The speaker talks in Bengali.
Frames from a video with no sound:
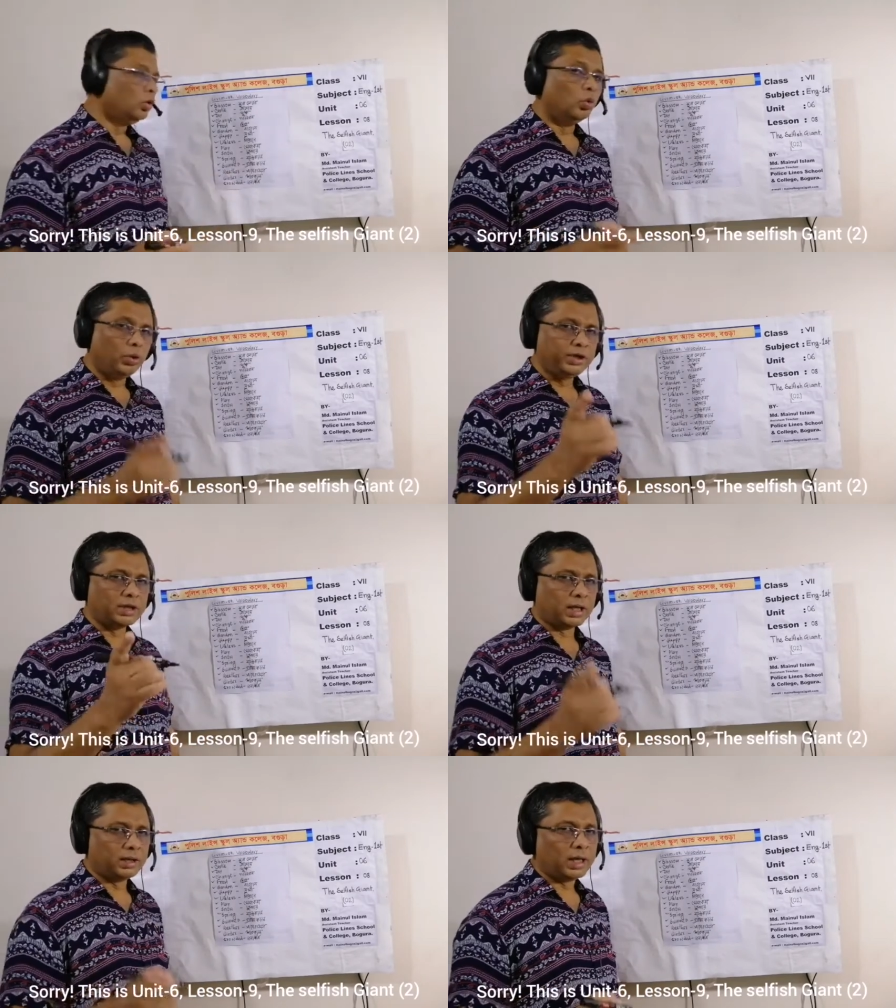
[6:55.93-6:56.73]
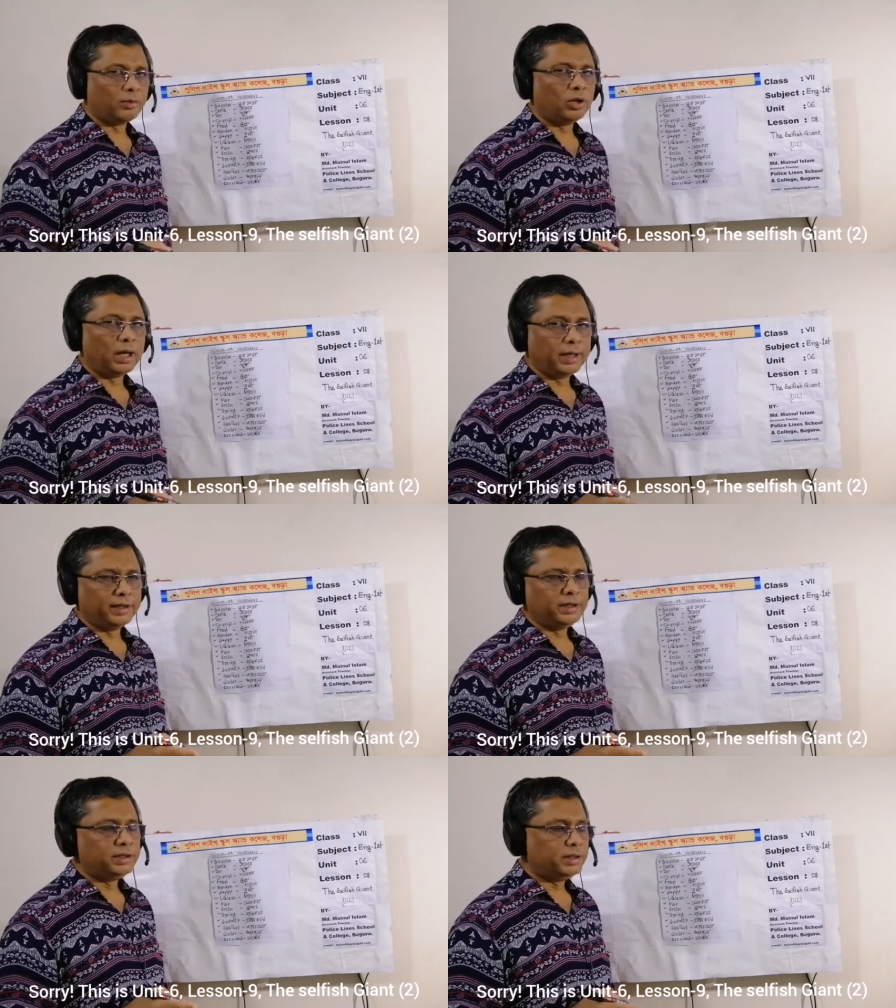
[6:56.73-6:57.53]
উইন্টার ডাব্লিউ আই
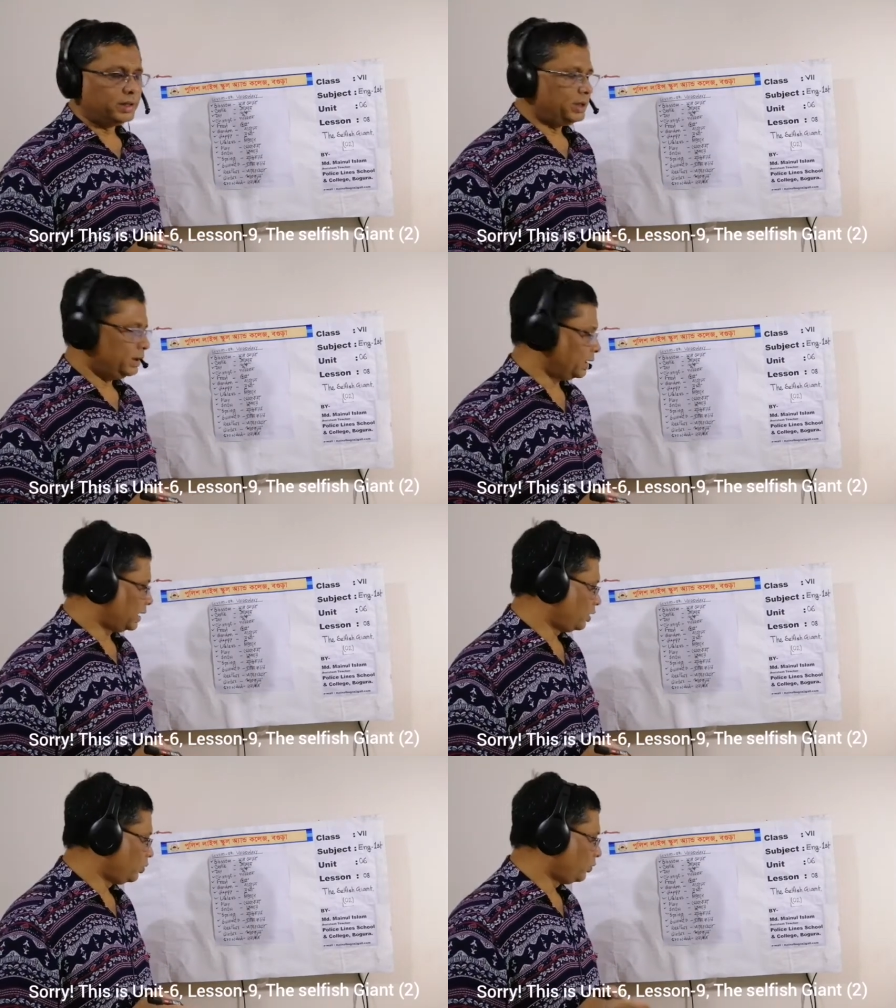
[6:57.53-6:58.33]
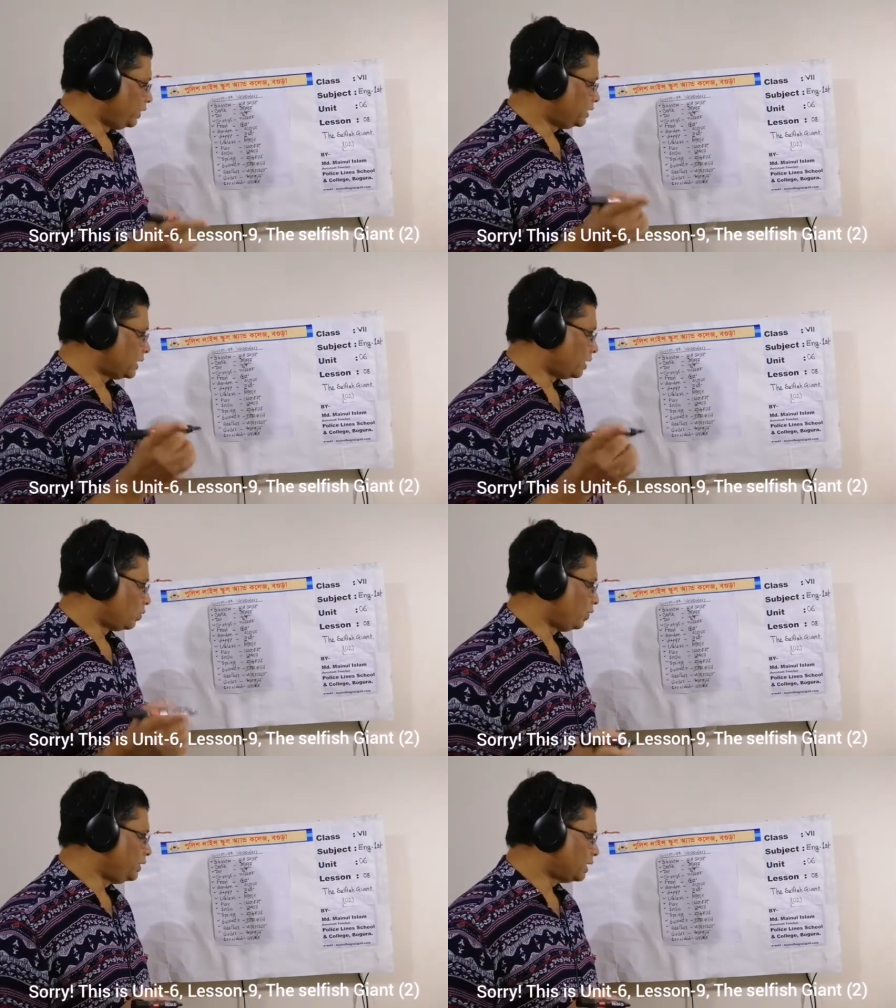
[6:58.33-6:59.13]
এন টি আর উইন্টার
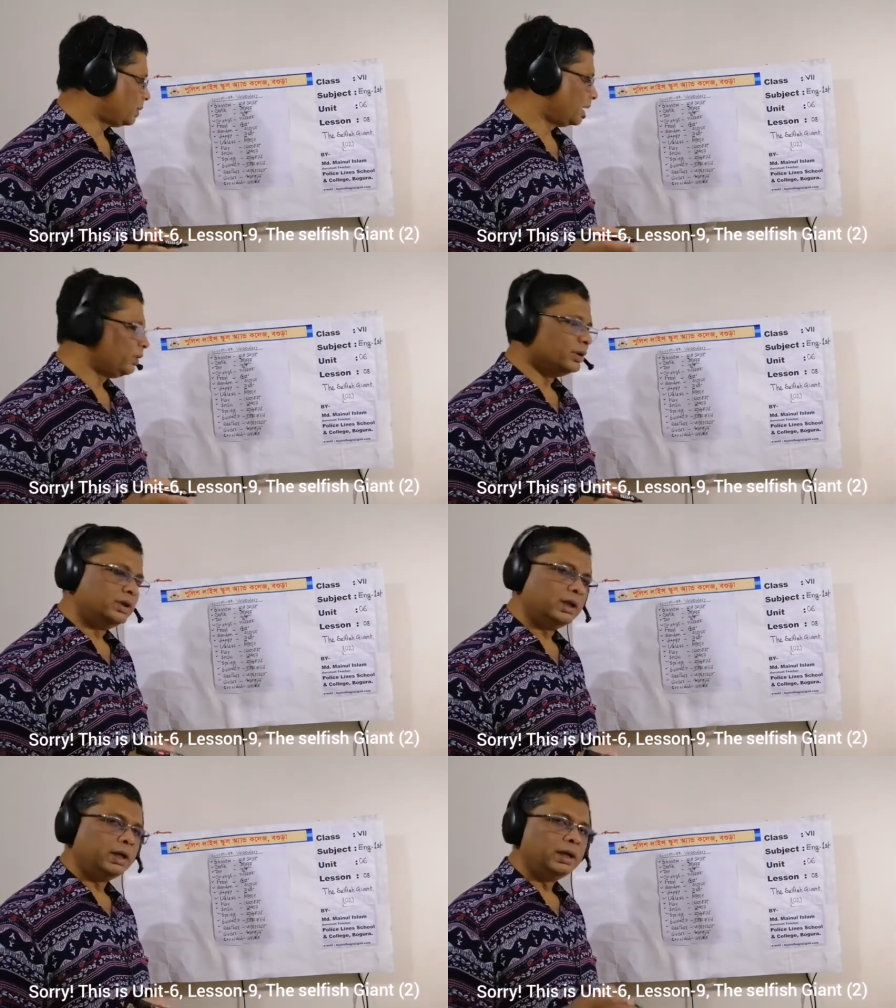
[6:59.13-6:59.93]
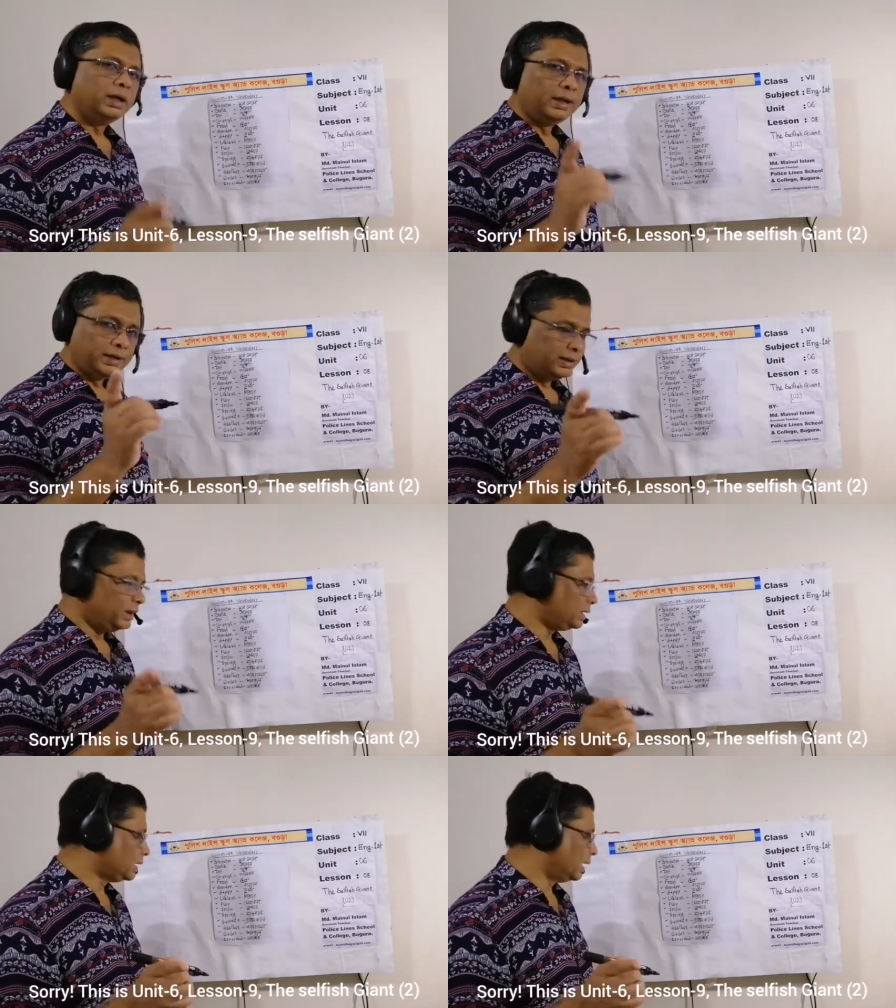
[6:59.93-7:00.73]
উইন্টার মানে হচ্ছে
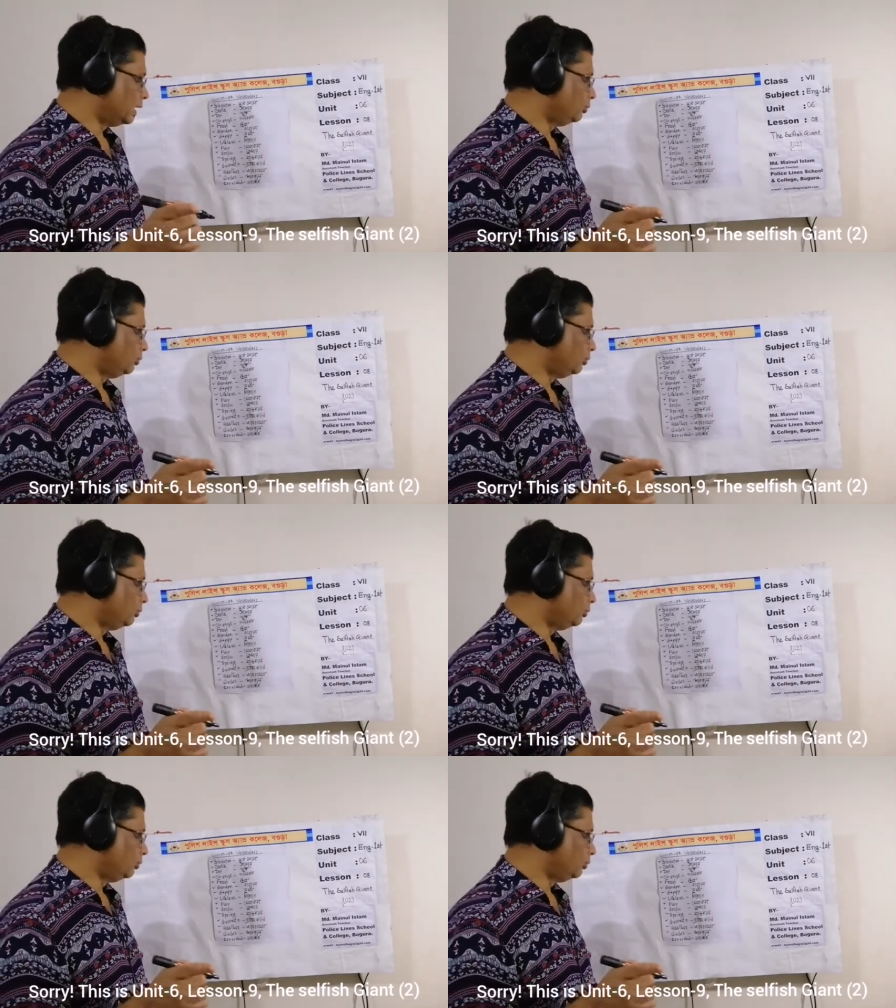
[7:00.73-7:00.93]
শীতকাল